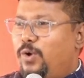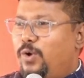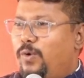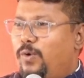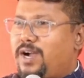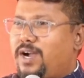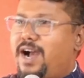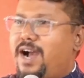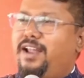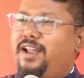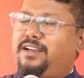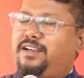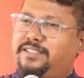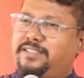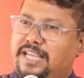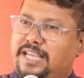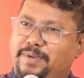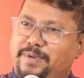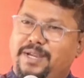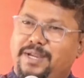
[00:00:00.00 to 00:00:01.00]
ఒకనొక
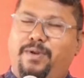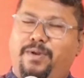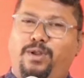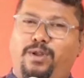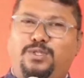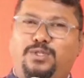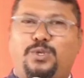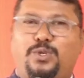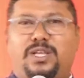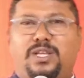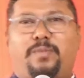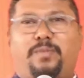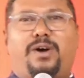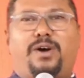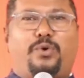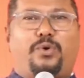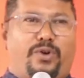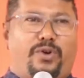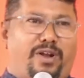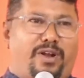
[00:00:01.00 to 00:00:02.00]
సమయంలో సుధమ
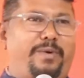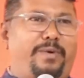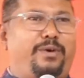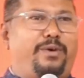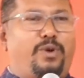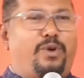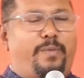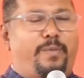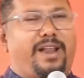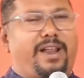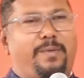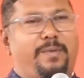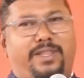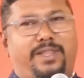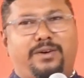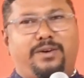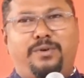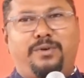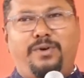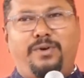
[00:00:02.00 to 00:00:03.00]
గోర గోమర
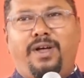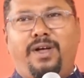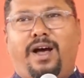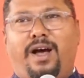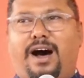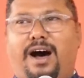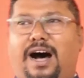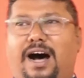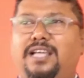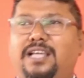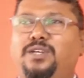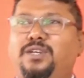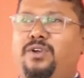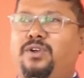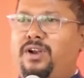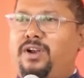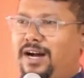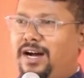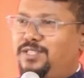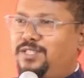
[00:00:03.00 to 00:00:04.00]
మీదకు ఐదుగురు
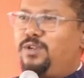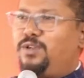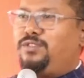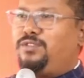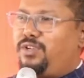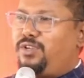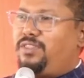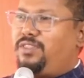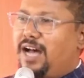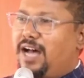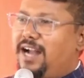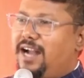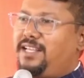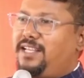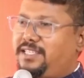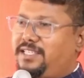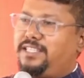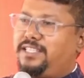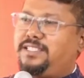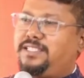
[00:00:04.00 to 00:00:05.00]
రాజులు వచ్చి దాడి
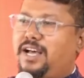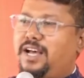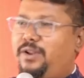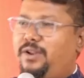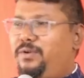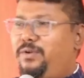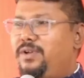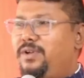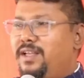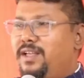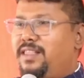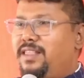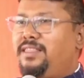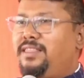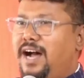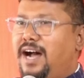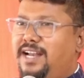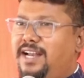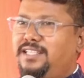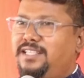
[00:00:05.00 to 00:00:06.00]
చేశారు
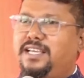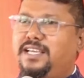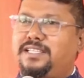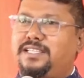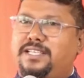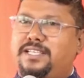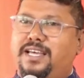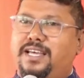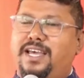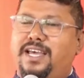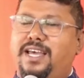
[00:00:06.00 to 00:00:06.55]
దాడి చేస్తే